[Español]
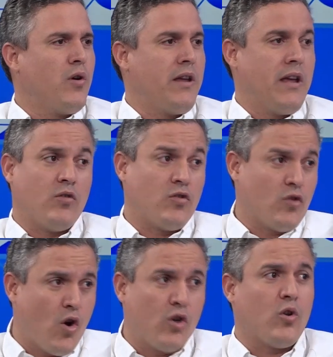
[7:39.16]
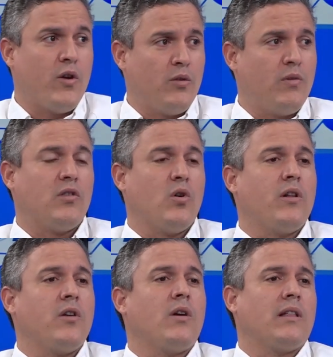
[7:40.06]
y eso es otro hito
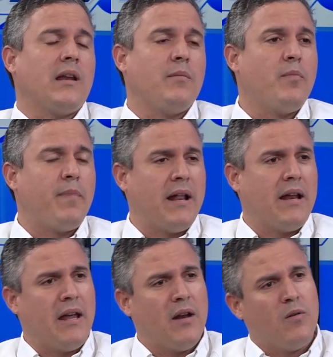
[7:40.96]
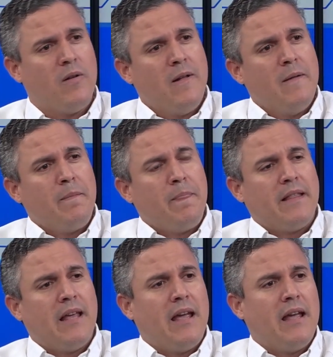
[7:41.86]
histórico que tenemos para enero
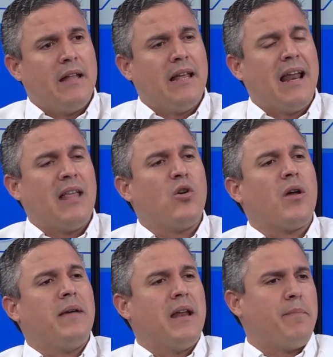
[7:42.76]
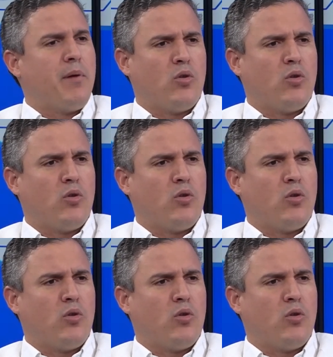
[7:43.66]
del año que viene. Pero